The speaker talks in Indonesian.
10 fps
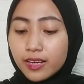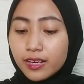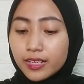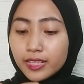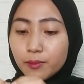
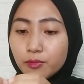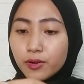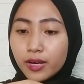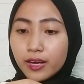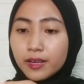Nah kita
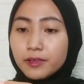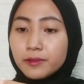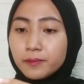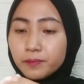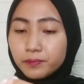buka
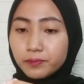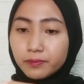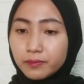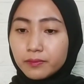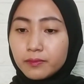
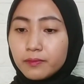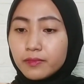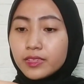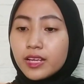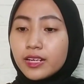
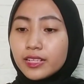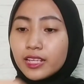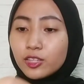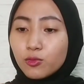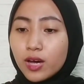Dan
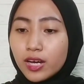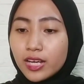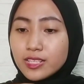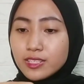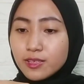kita
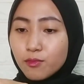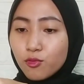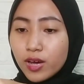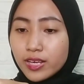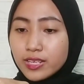tuangkan
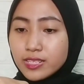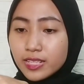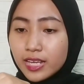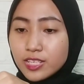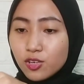semua
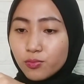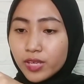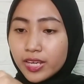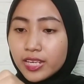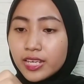isi teh
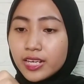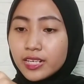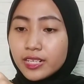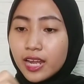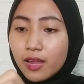celupnya ini
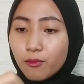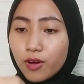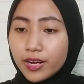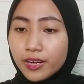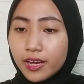ke dalam
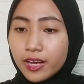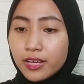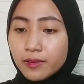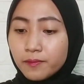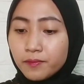
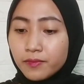wadah